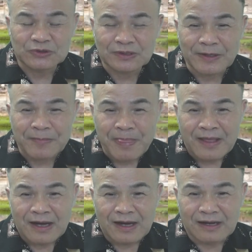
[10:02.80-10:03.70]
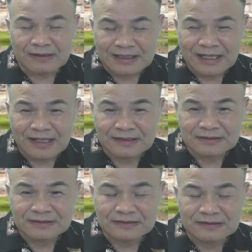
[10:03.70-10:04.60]
中啊，啊，
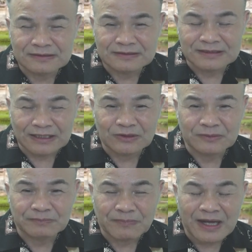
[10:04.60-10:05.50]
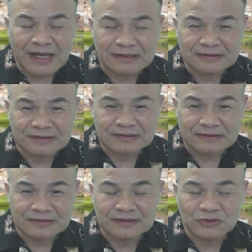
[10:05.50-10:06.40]
他是采用八字
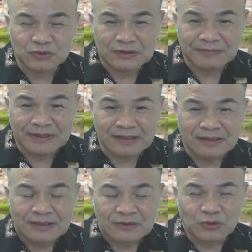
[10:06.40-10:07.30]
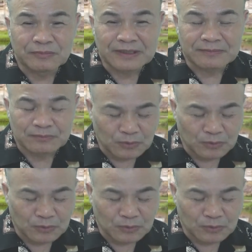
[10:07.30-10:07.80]
四柱正命，论命。